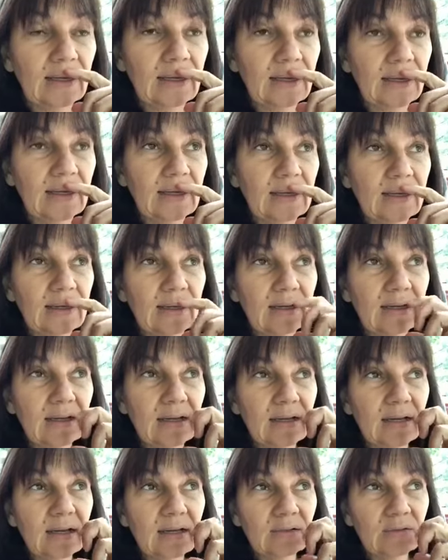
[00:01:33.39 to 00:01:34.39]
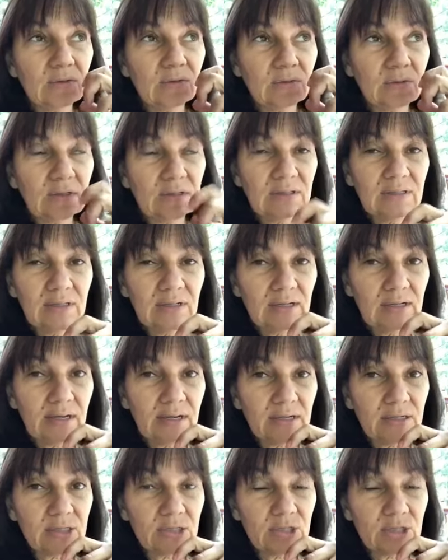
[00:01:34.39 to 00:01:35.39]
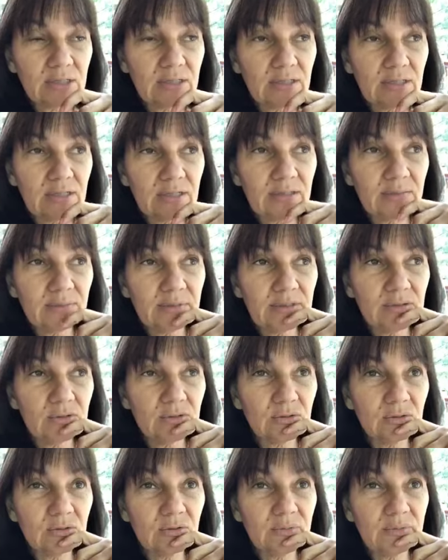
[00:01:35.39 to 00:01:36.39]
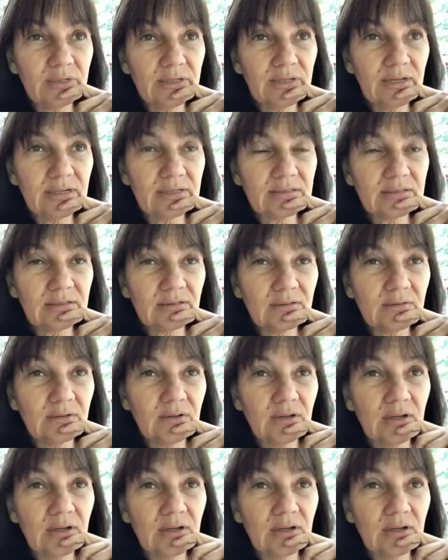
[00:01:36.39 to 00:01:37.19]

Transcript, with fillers: Et quand on est déclenché dans la blessure d'humiliation,